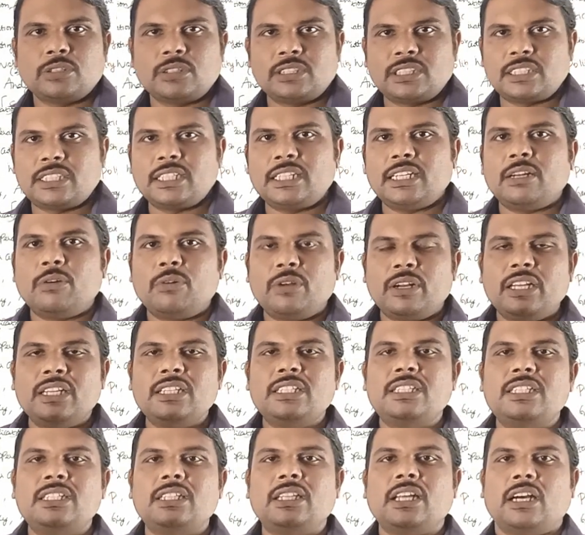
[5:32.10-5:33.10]
ஸோ சின்ன ஒரு
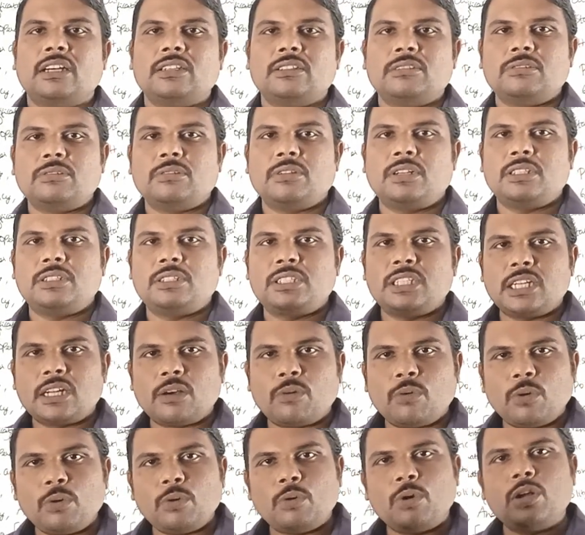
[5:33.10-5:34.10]
இன்ச்சு தான் ஒரு
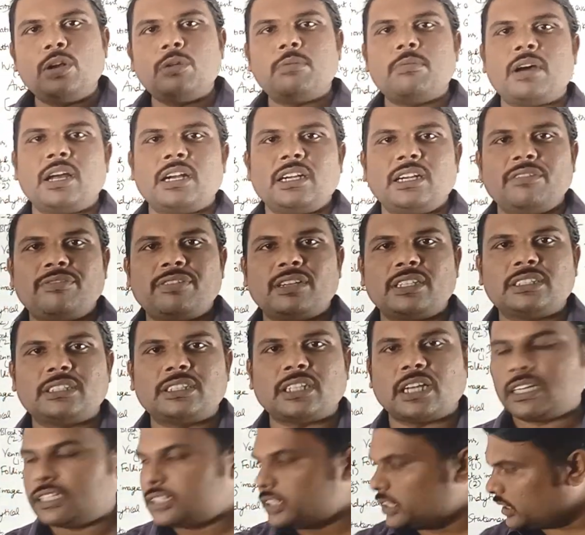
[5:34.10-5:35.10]
சின்ன ஒரு ஒரு மார்க்
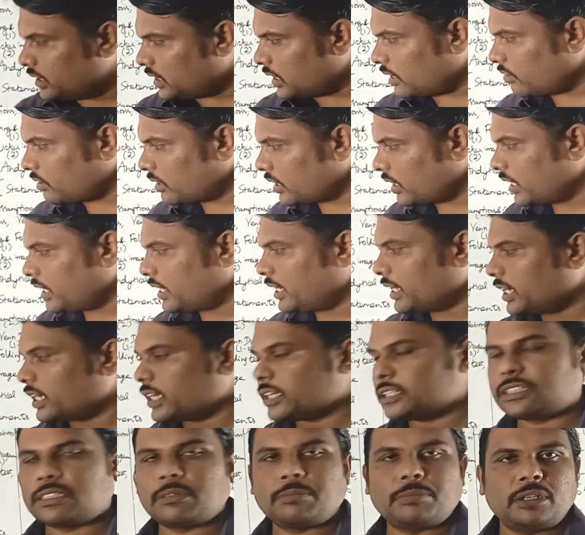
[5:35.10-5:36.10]
டிஃப்ரென்ஸ் தான் இதுக்கு அவங்க நிறைய
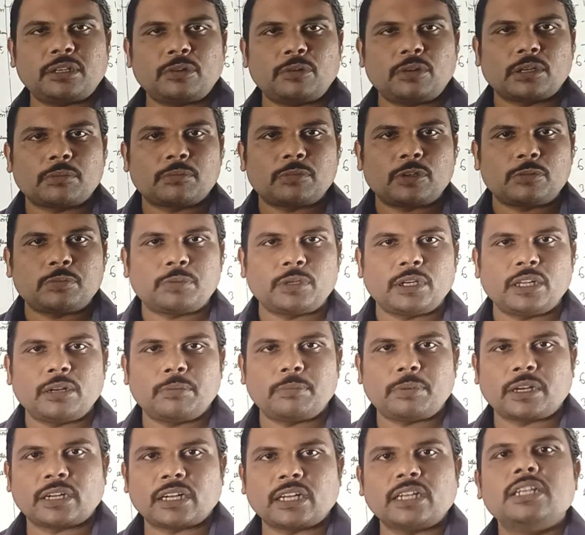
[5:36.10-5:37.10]
கஷ்டப்பட்டு ஒர்க் அவுட்
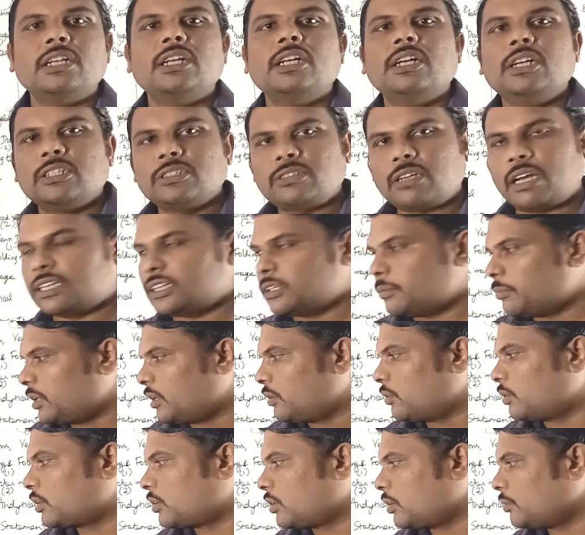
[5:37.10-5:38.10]
பண்ணியிருப்பாங்க ஸோ அந்த
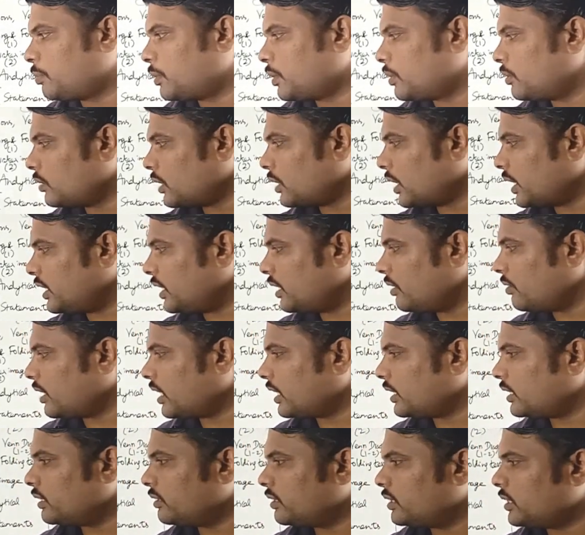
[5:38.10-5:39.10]
மாதிரி ஒர்க் அவுட் பண்ணணும் அதே
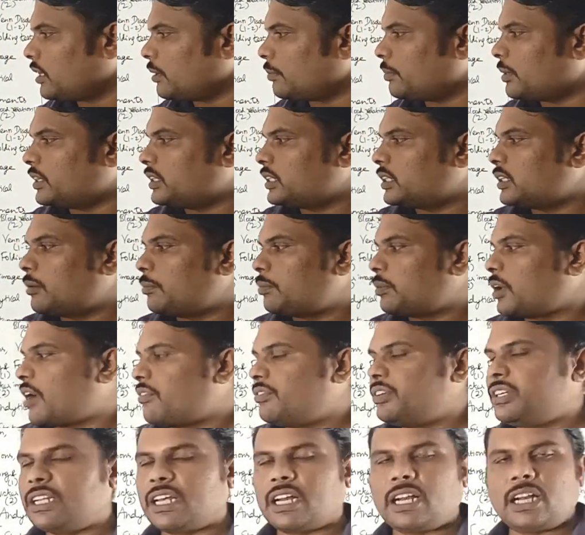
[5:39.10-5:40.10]
அந்த இதில் பார்த்தீங்கன்னா
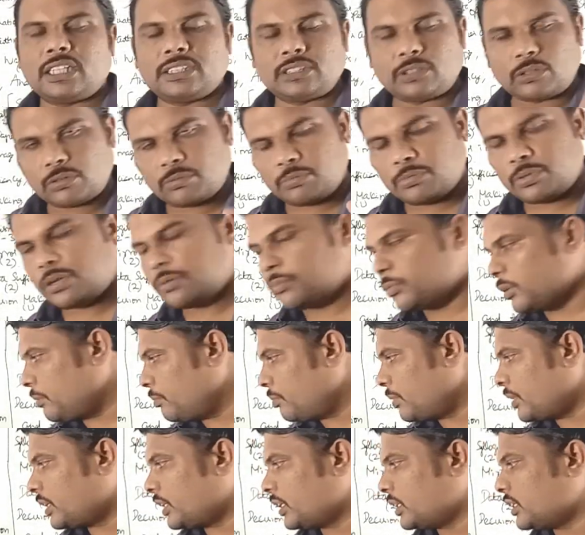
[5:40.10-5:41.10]
ப்ராஃபிட் ஆர் லாஸ் ரொம்ப ரொம்ப
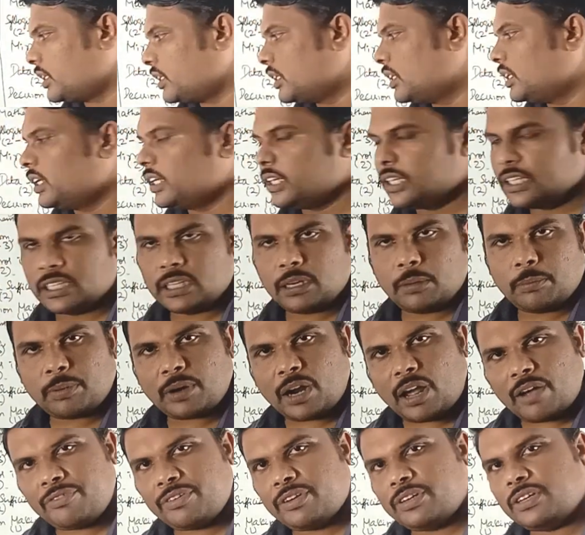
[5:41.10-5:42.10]
இம்பார்ட்டன்ட் இதில்
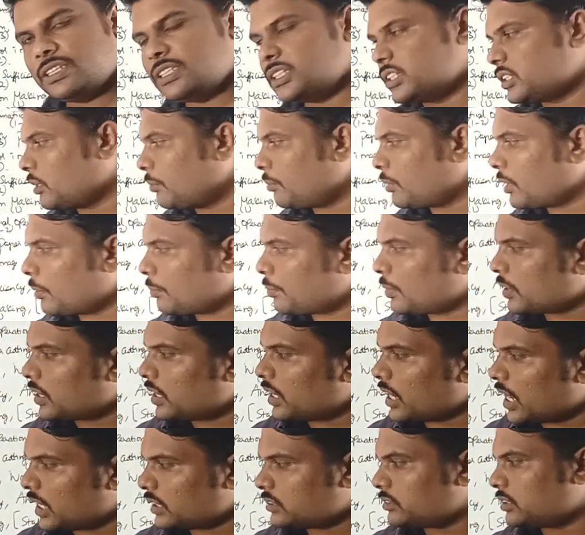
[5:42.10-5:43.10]
ப்ராஃபிட் வச்சு சம்
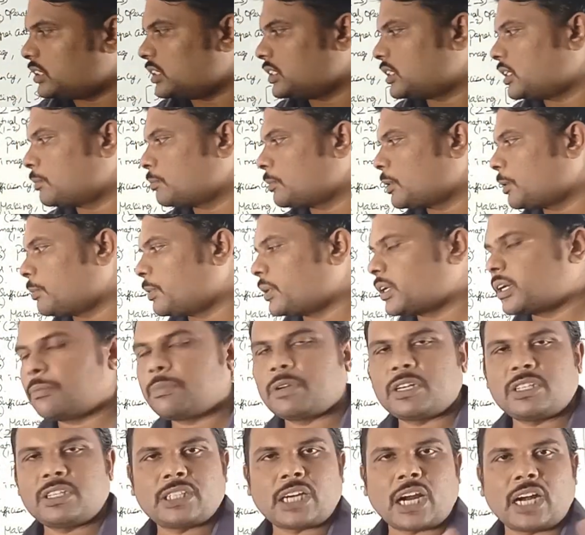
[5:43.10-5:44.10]
கேட்பாங்க லாஸ் வச்சு சம்
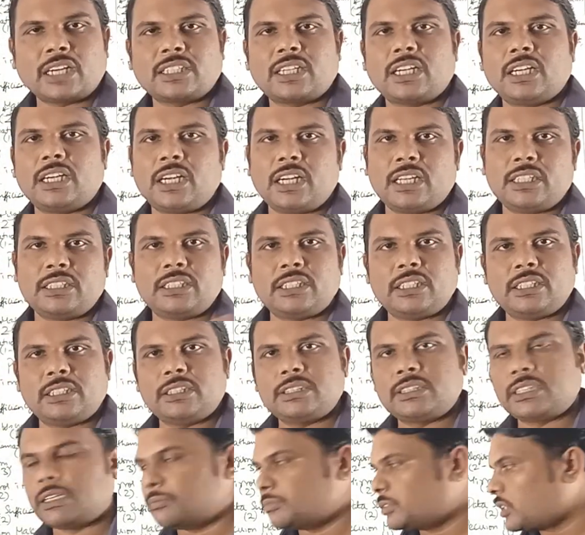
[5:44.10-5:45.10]
கேட்பாங்க அப்புறம் ஷார்ட்கட்டில்
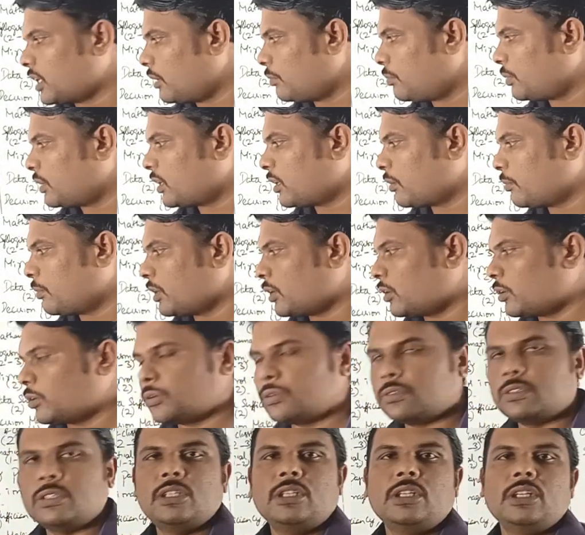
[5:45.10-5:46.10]
சம் சால்வ் பண்ணுற மாதிரி
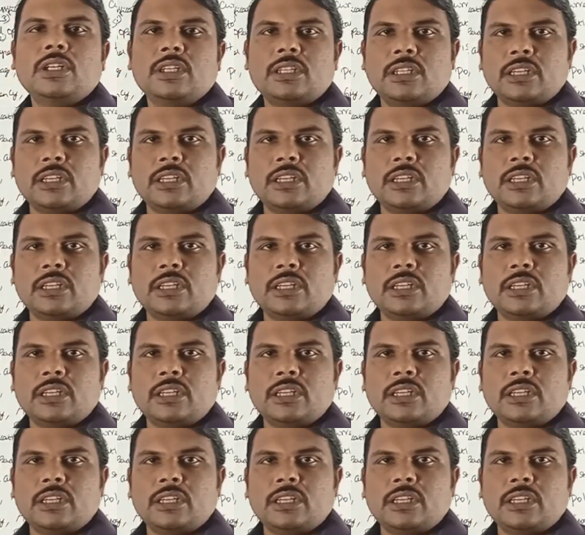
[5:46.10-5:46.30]
இருக்கும்